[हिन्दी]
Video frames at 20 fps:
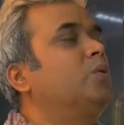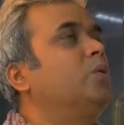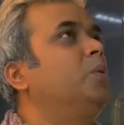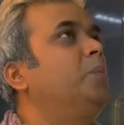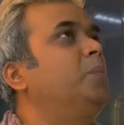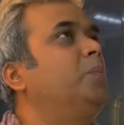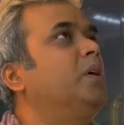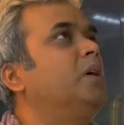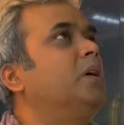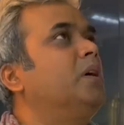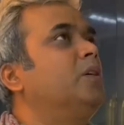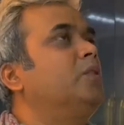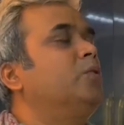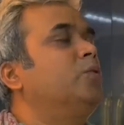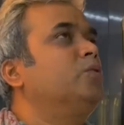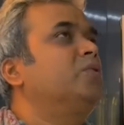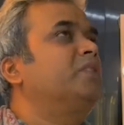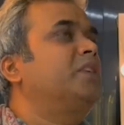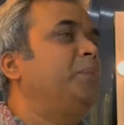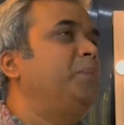तो
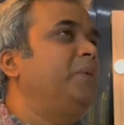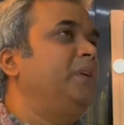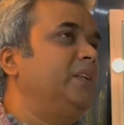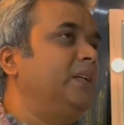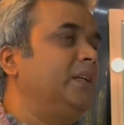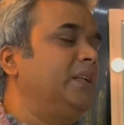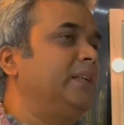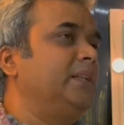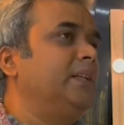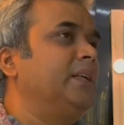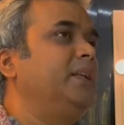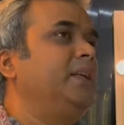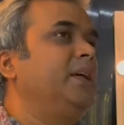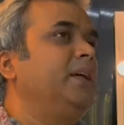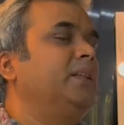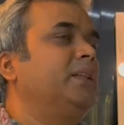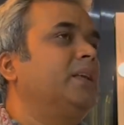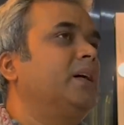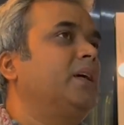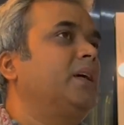उसके पीछे रीज़न
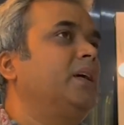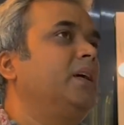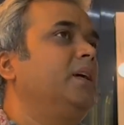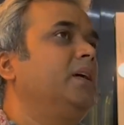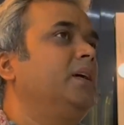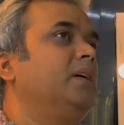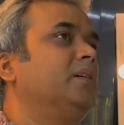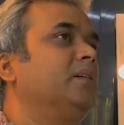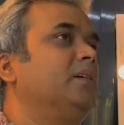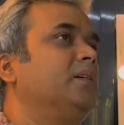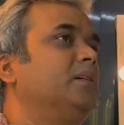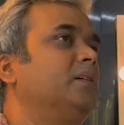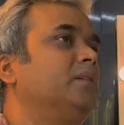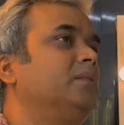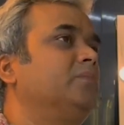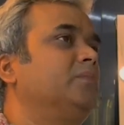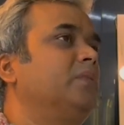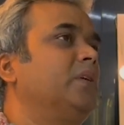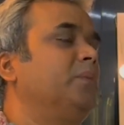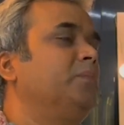ये था कि
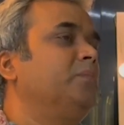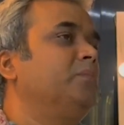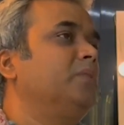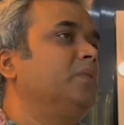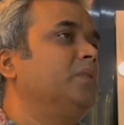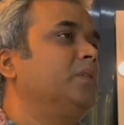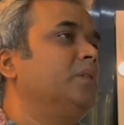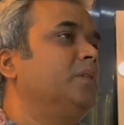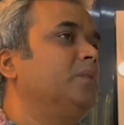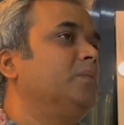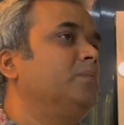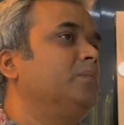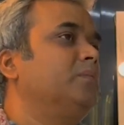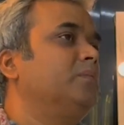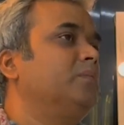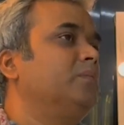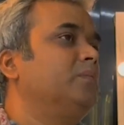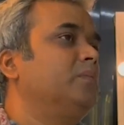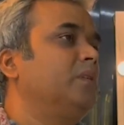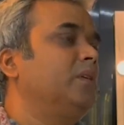हम
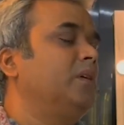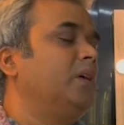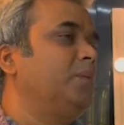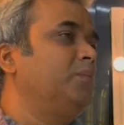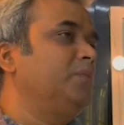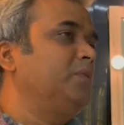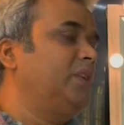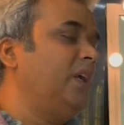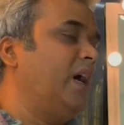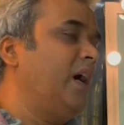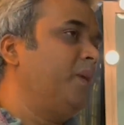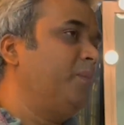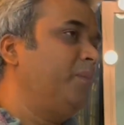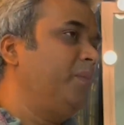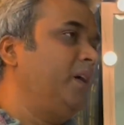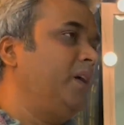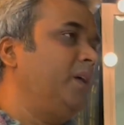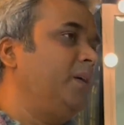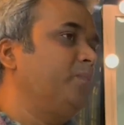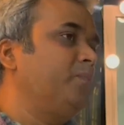हम स्टार
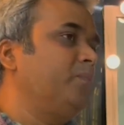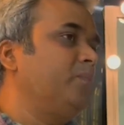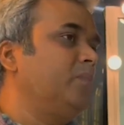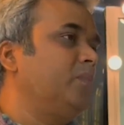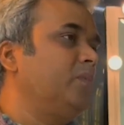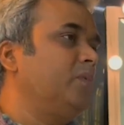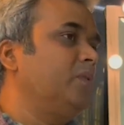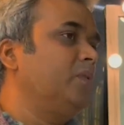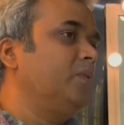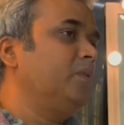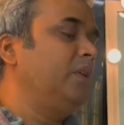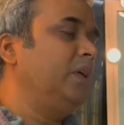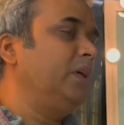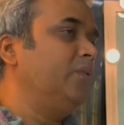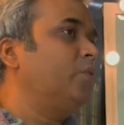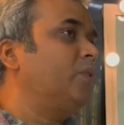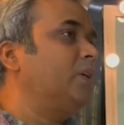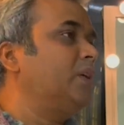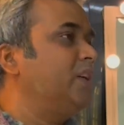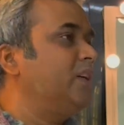में
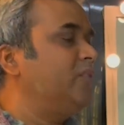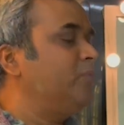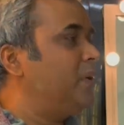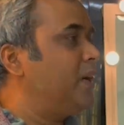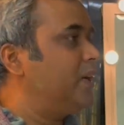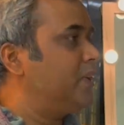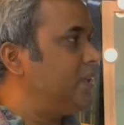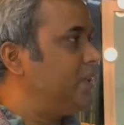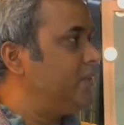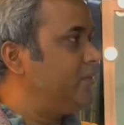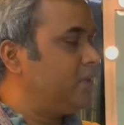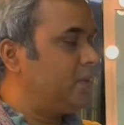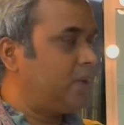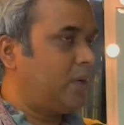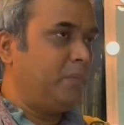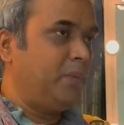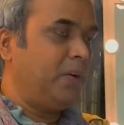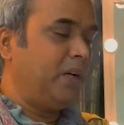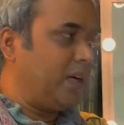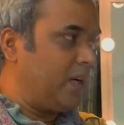देवों के देव महादेव
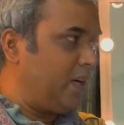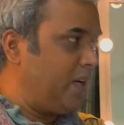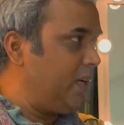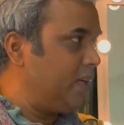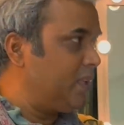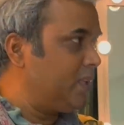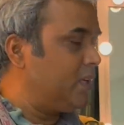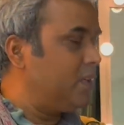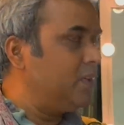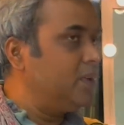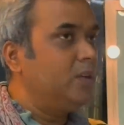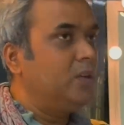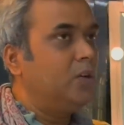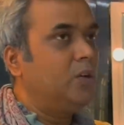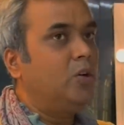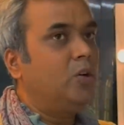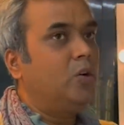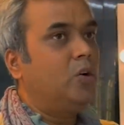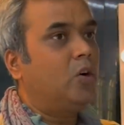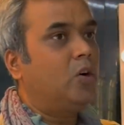हमने कर लिया था
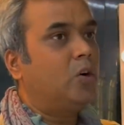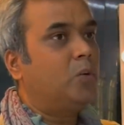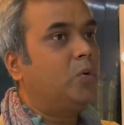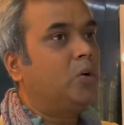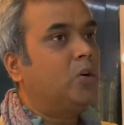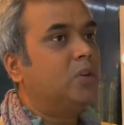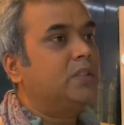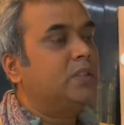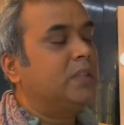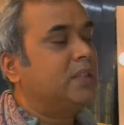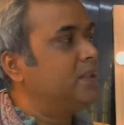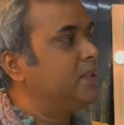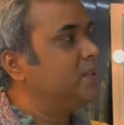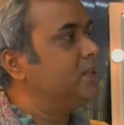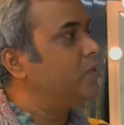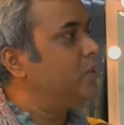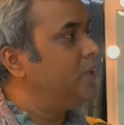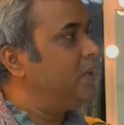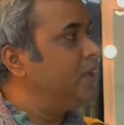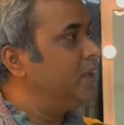और बहुत
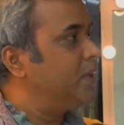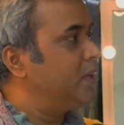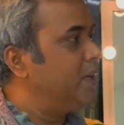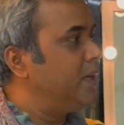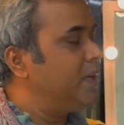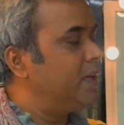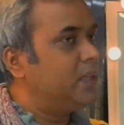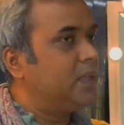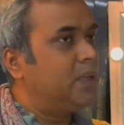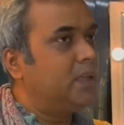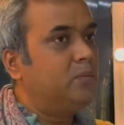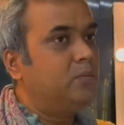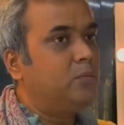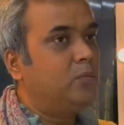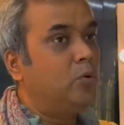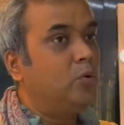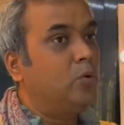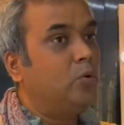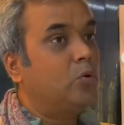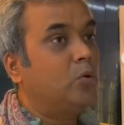सक्सेसफुली किया था
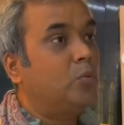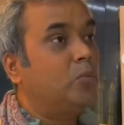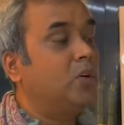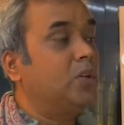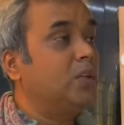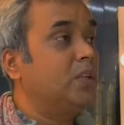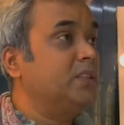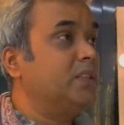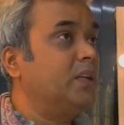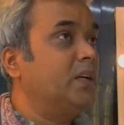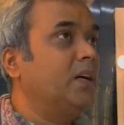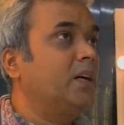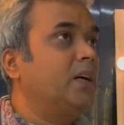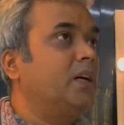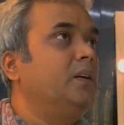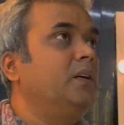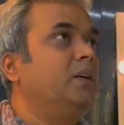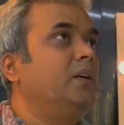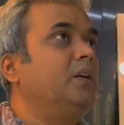लोगों को बहुत अच्छा लगा